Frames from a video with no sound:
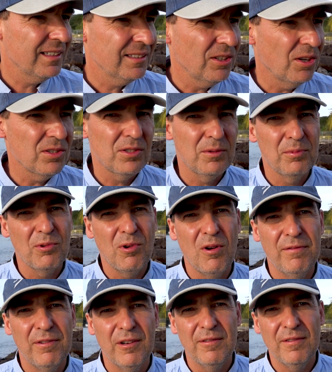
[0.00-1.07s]
to, co było
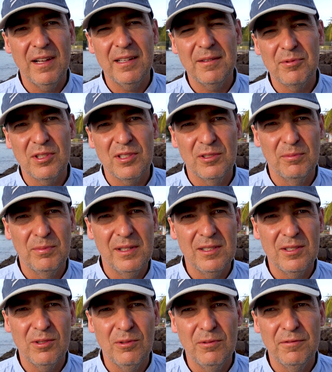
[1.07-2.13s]
oferowane przez
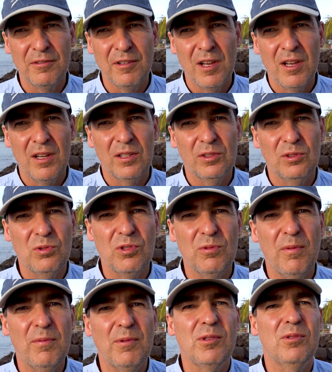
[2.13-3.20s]
tubylców, którzy
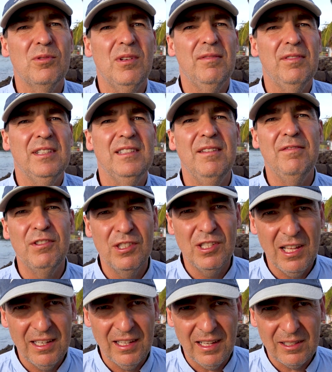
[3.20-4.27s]
po prostu nawet nie
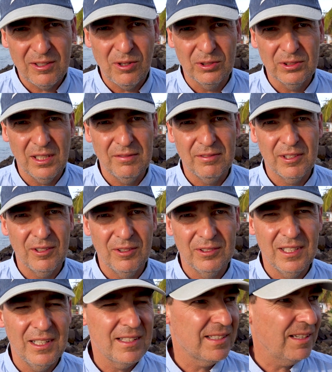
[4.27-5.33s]
widzieli, jak hotel
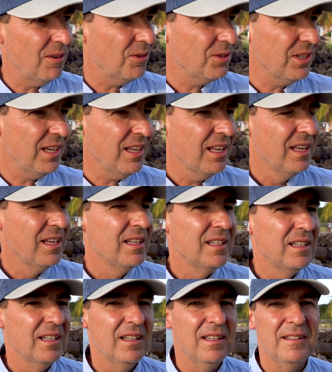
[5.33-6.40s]
wygląda na zachodzie,
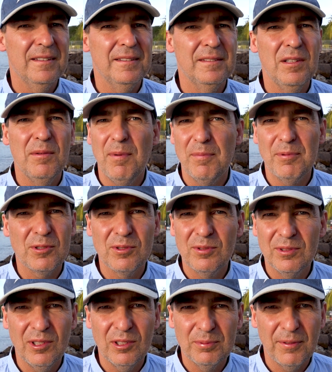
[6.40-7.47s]
e, no po
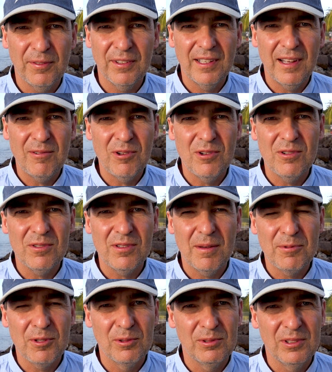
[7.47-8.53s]
prostu nie odpowiadało
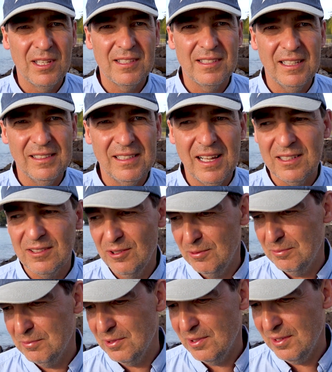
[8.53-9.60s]
absolutnie
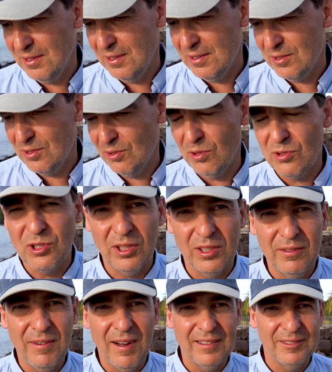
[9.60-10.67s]
standardom e, czy
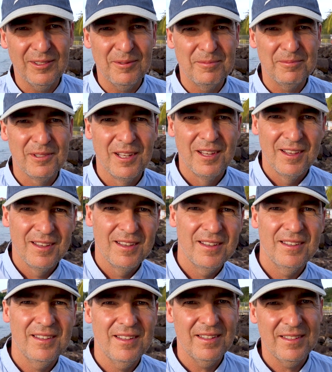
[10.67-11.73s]
oczekiwaniom
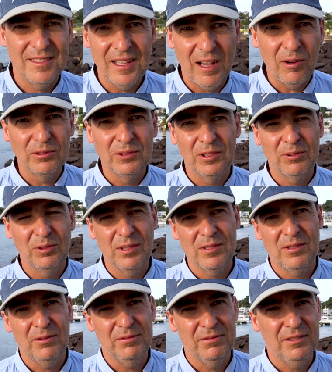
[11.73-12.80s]
e, zachodnich
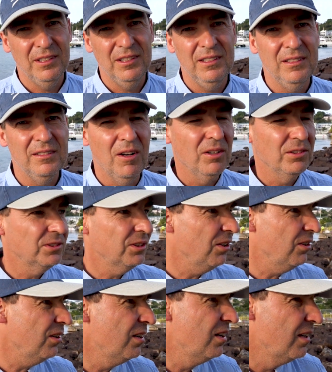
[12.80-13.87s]
turystów. I on
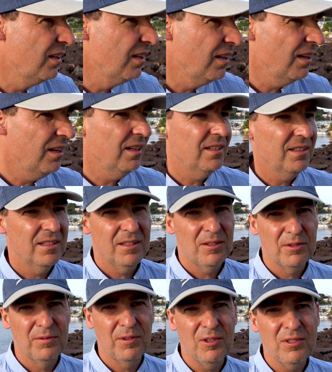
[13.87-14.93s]
to
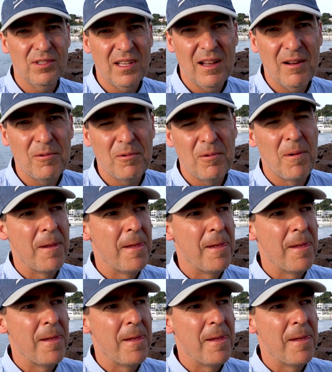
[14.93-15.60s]
rozwiązał